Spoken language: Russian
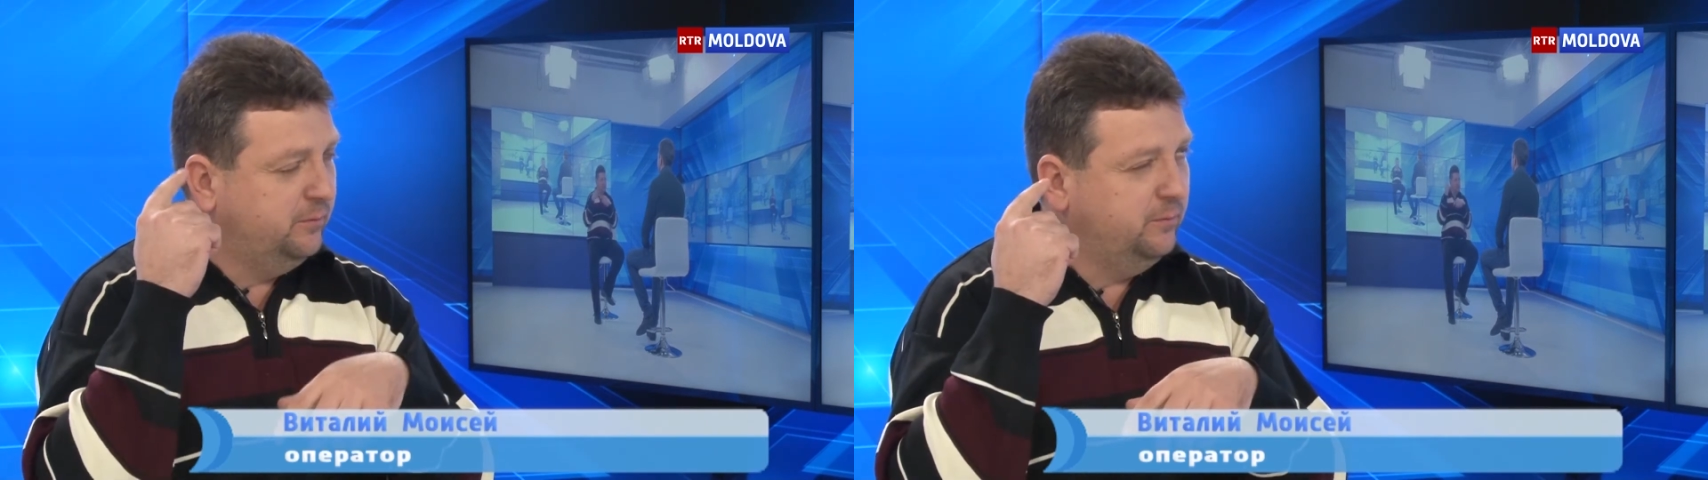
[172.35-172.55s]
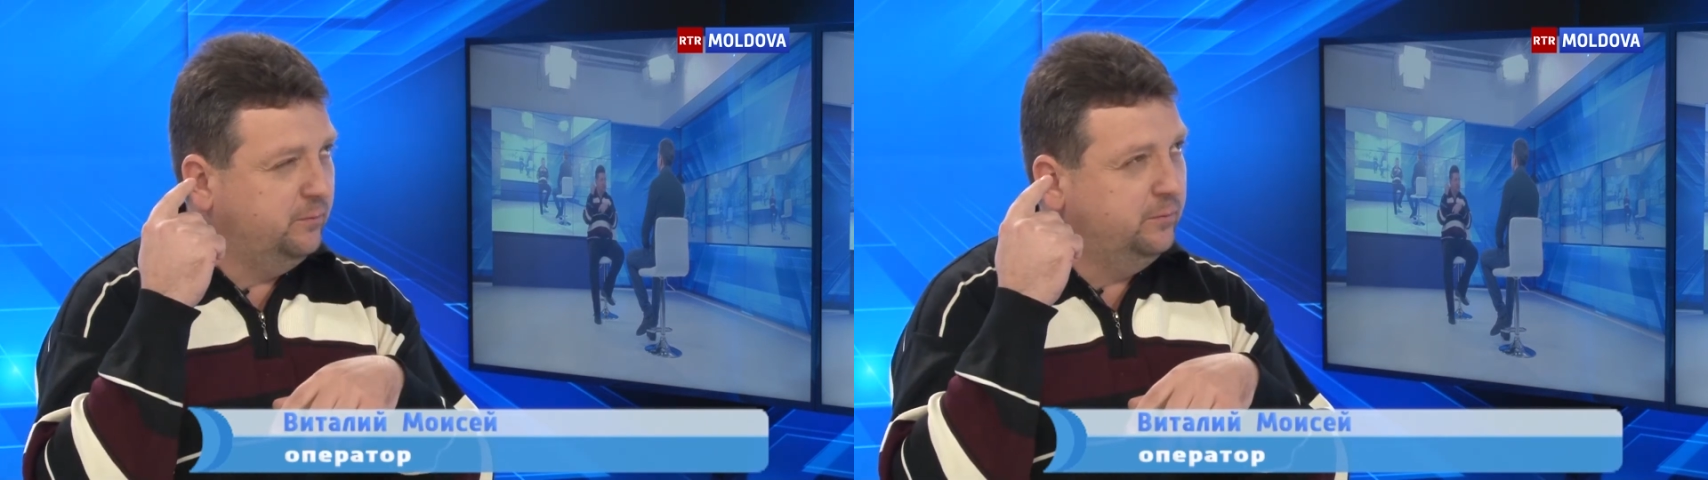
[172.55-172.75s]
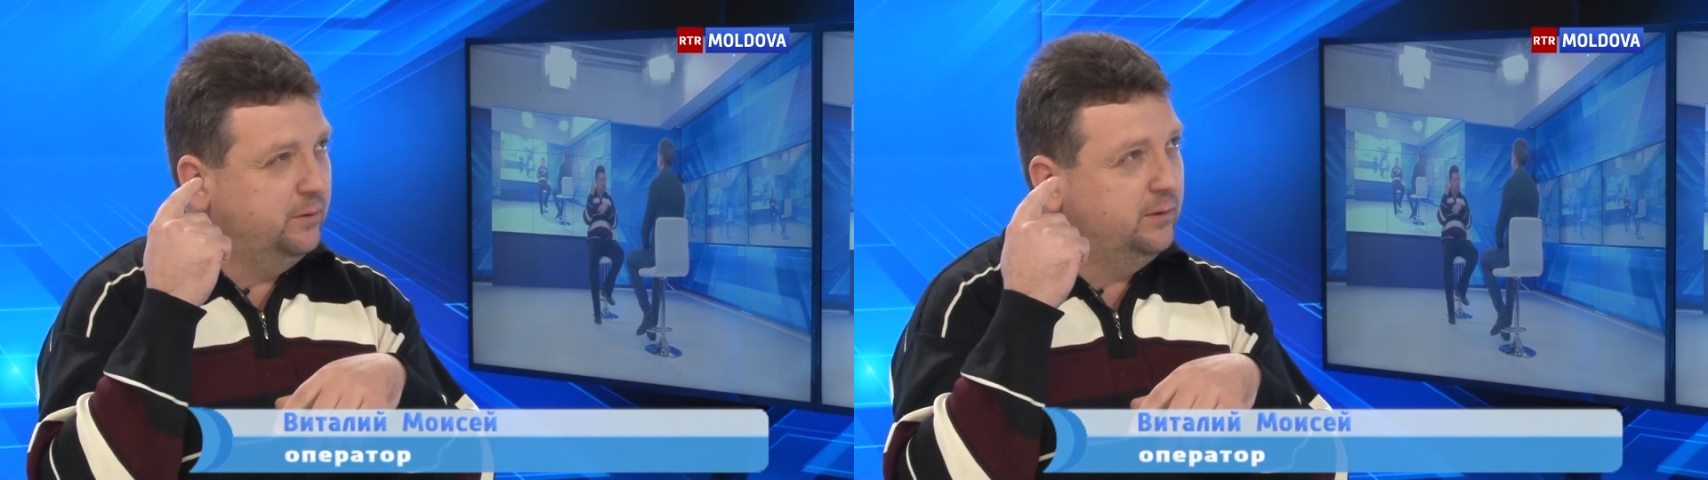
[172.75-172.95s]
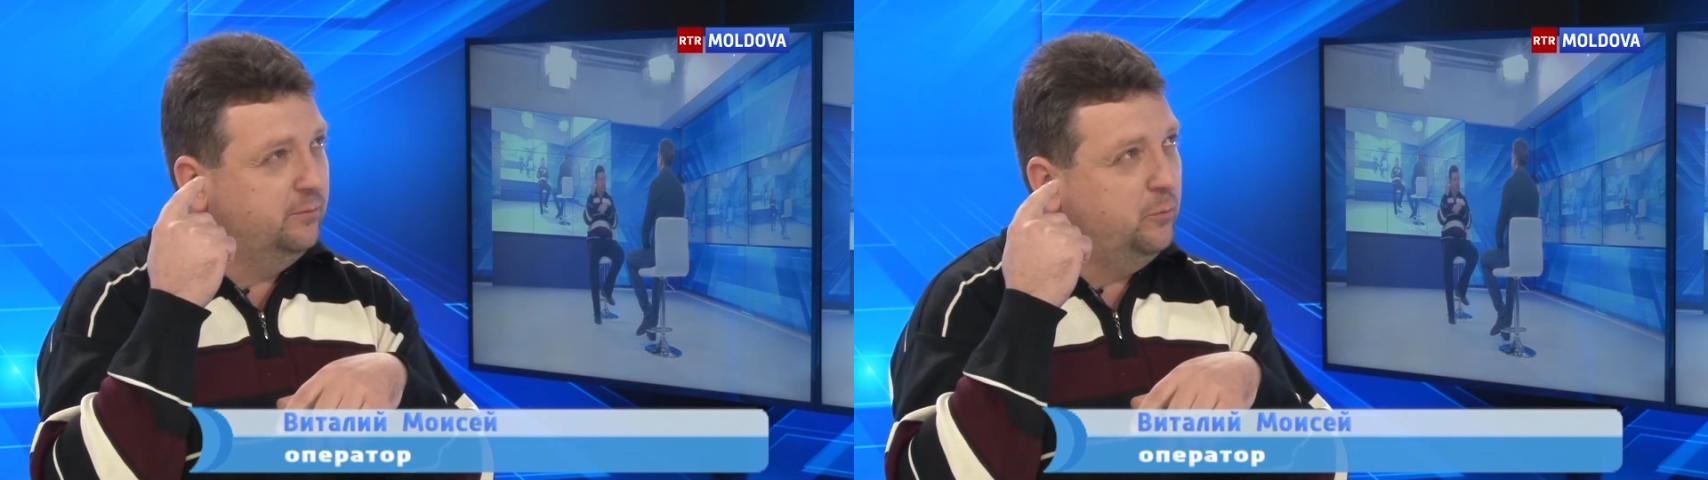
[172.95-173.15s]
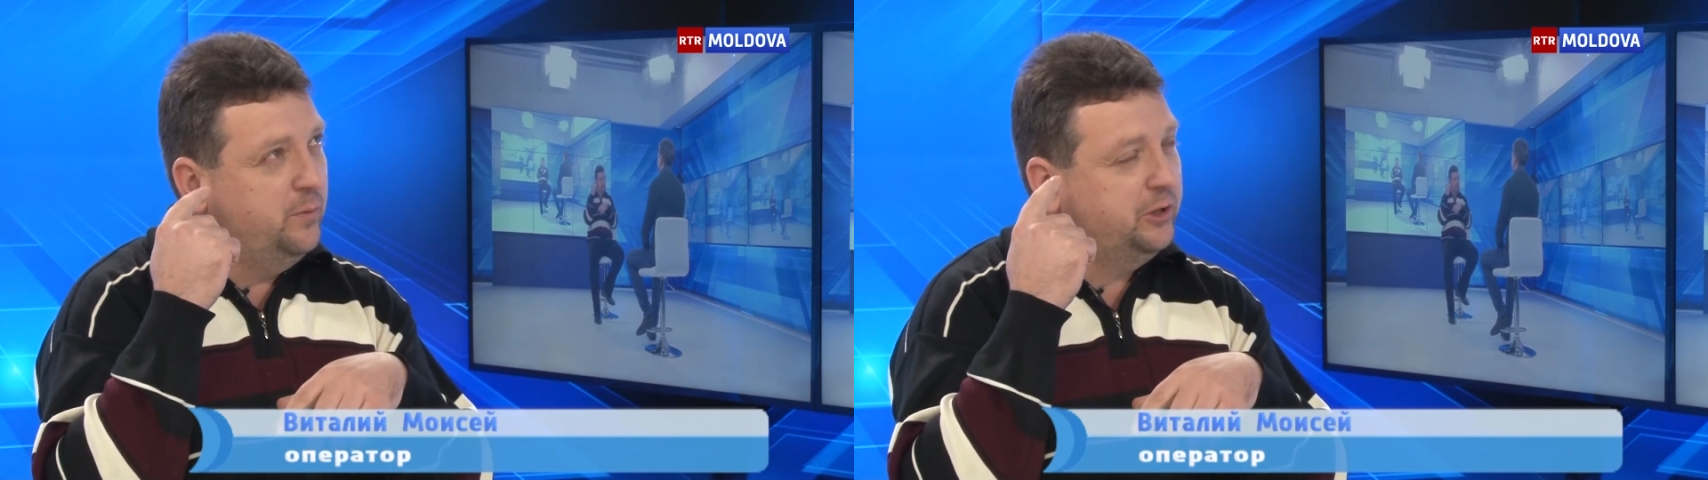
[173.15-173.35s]
в,
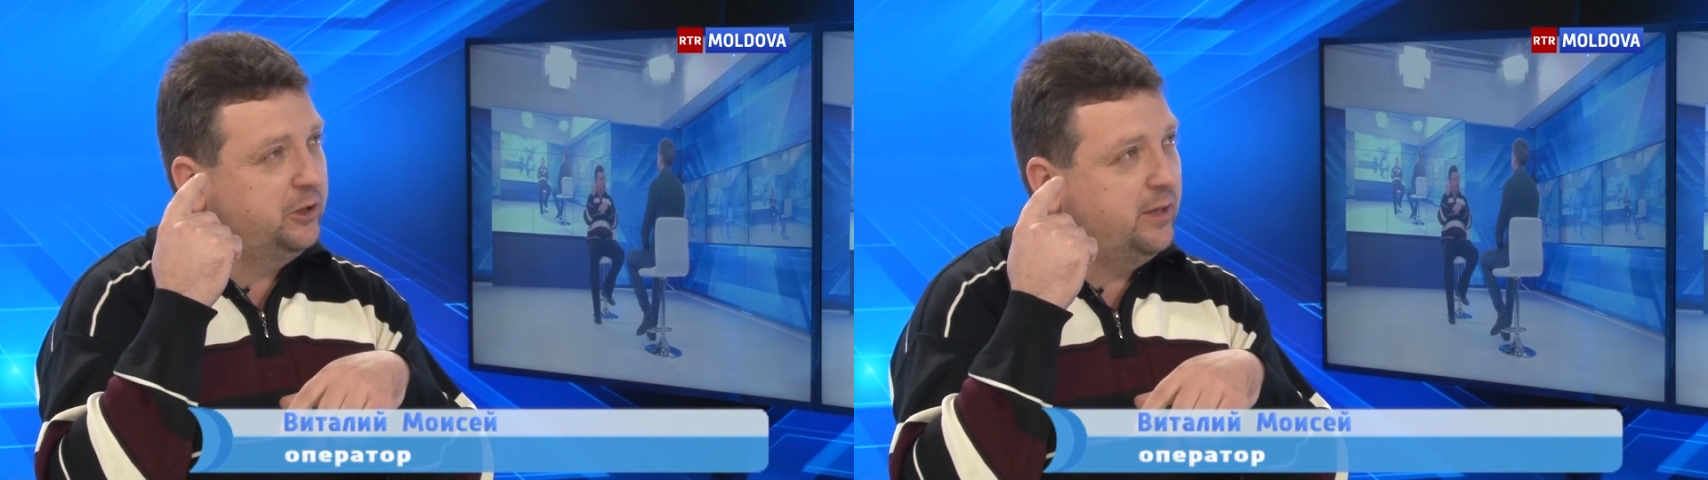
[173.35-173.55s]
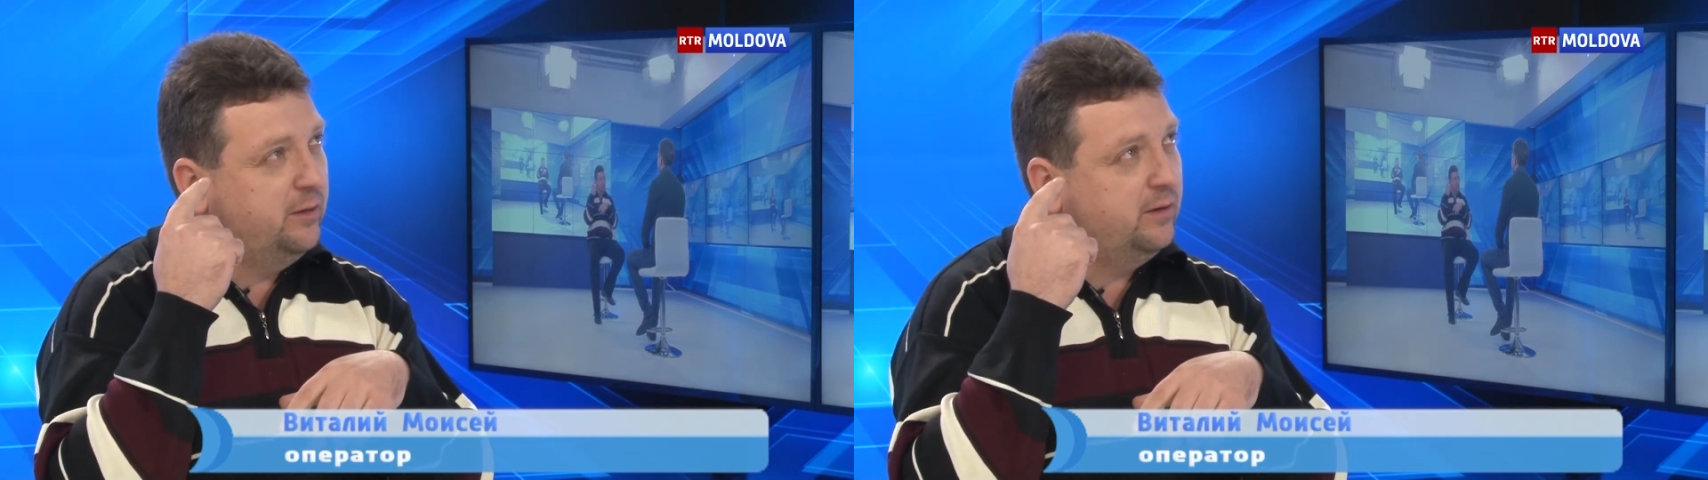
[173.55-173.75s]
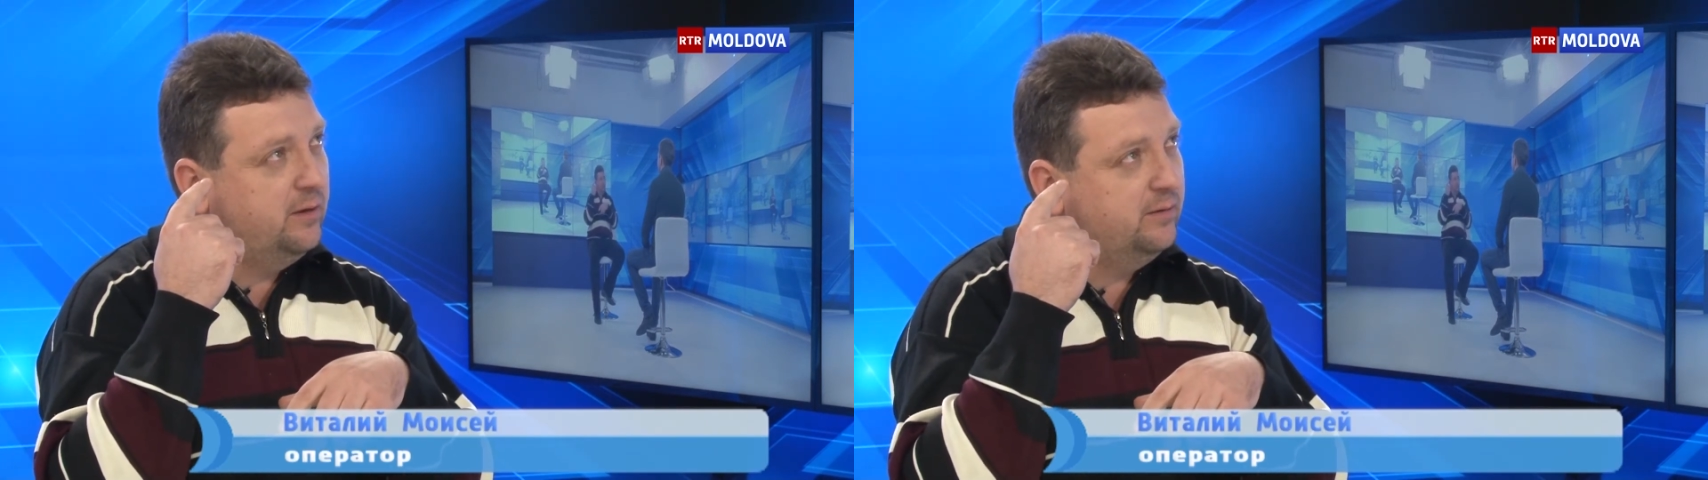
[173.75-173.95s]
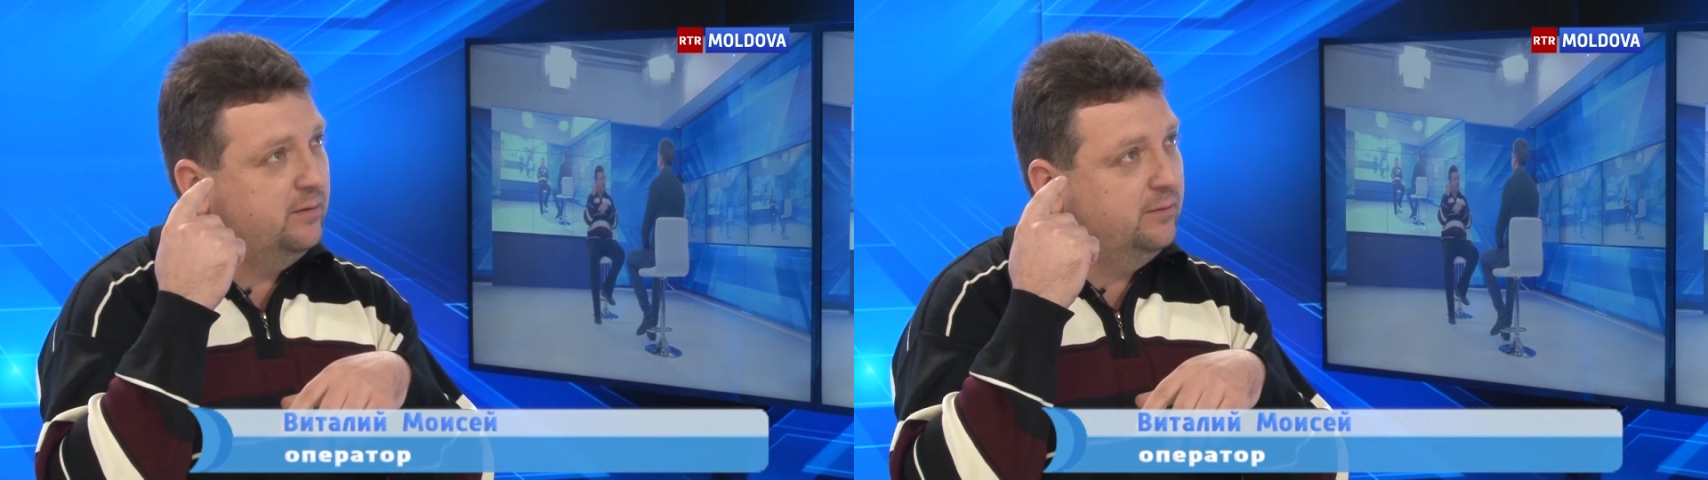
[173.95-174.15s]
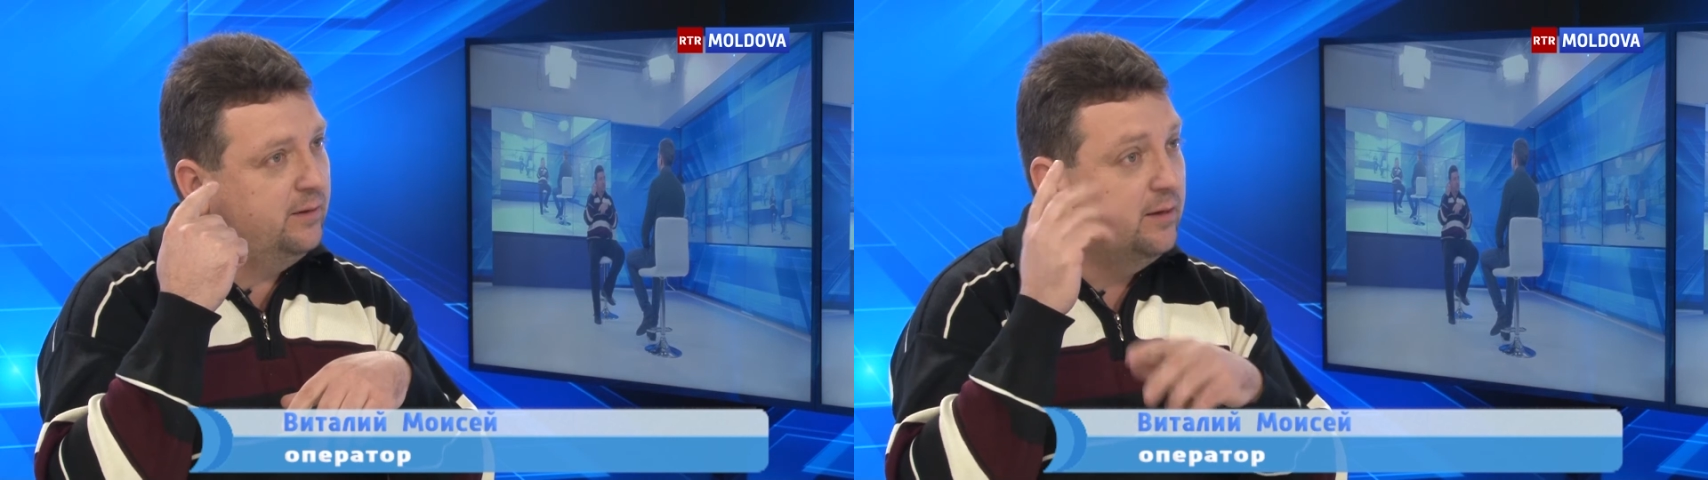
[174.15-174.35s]
в уме считаю раз,
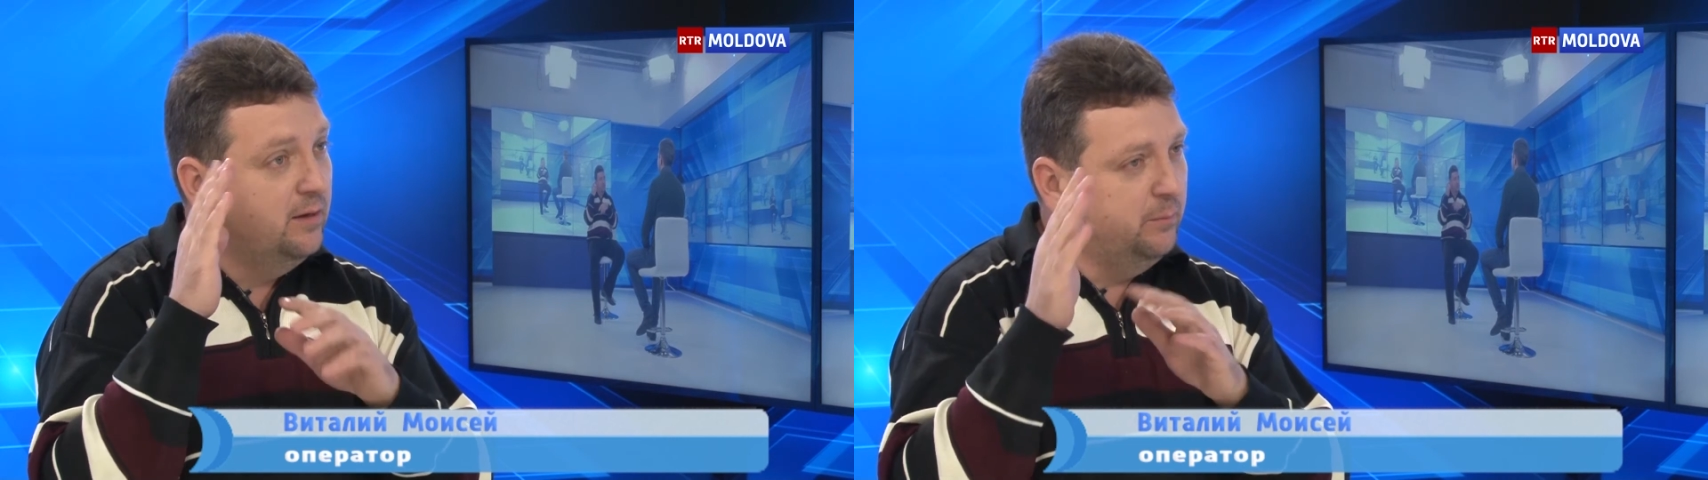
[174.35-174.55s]
два,